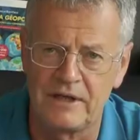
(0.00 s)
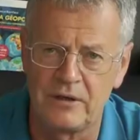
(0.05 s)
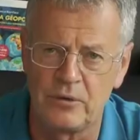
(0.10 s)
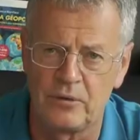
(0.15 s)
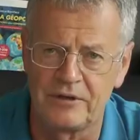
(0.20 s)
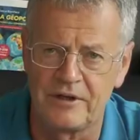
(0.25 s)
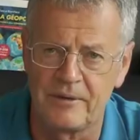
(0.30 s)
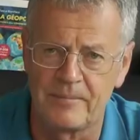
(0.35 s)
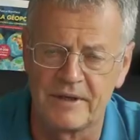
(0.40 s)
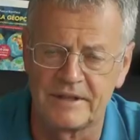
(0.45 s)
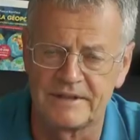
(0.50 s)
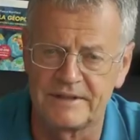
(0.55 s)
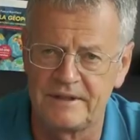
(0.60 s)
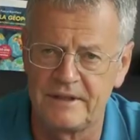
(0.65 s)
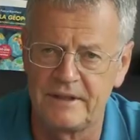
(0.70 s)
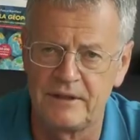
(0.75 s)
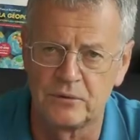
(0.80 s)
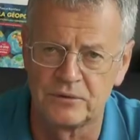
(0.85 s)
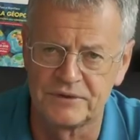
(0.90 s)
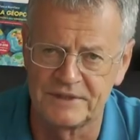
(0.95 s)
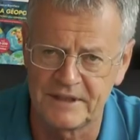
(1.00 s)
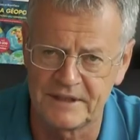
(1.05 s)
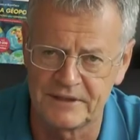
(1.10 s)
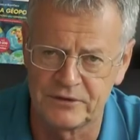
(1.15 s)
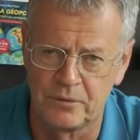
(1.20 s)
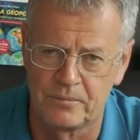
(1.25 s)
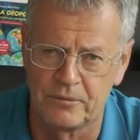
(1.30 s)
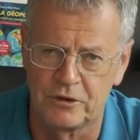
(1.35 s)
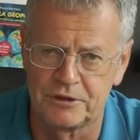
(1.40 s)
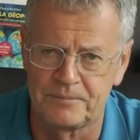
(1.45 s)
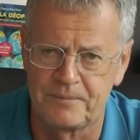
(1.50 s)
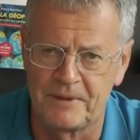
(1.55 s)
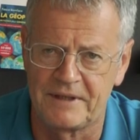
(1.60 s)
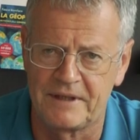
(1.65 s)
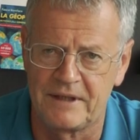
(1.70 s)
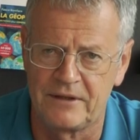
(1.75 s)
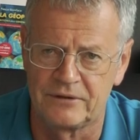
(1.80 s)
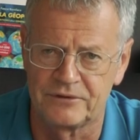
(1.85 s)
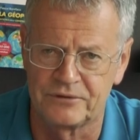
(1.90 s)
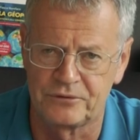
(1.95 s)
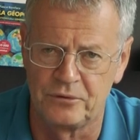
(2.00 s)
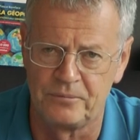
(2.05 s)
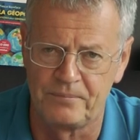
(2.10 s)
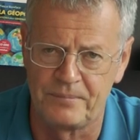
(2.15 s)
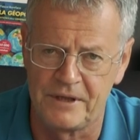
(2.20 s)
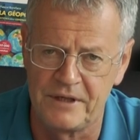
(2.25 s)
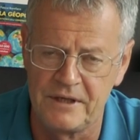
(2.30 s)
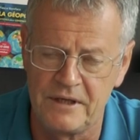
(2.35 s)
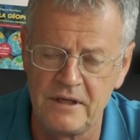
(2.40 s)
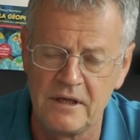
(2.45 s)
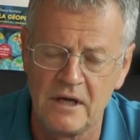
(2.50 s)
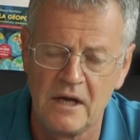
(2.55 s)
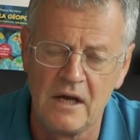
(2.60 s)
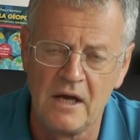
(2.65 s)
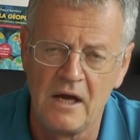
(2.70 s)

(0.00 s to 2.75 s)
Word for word: qui ont été passés et on cesse de prospecter dans ce pays